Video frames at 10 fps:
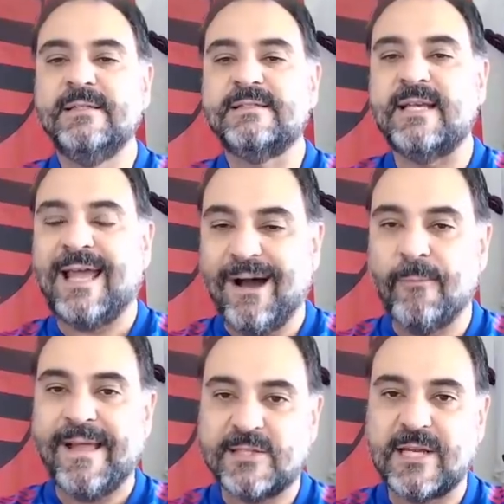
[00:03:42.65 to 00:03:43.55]
Se
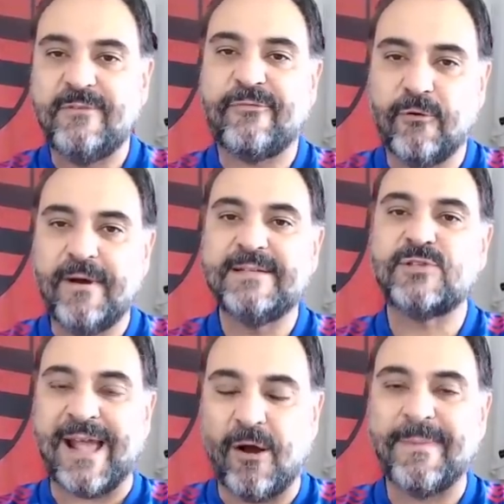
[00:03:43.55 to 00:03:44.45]
realmente ele foi,
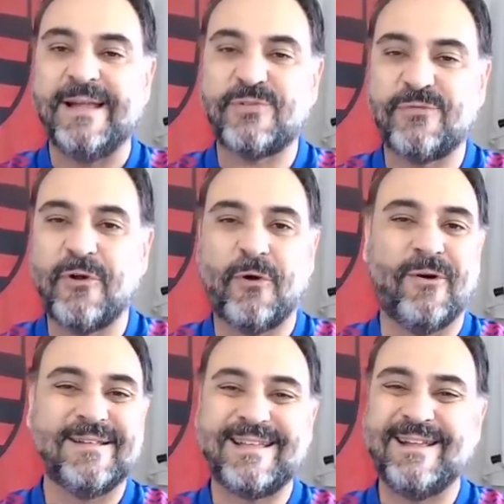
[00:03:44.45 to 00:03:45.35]
se realmente foi
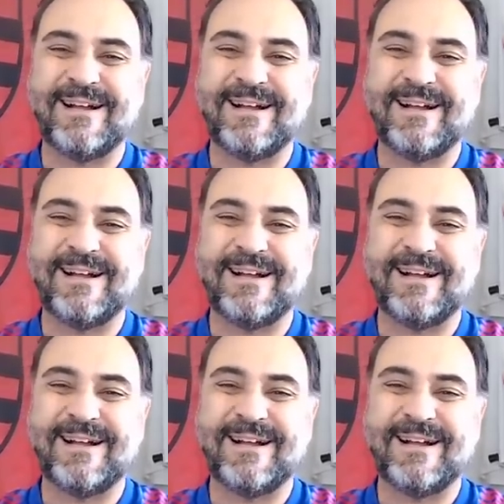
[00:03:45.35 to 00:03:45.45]
ontem,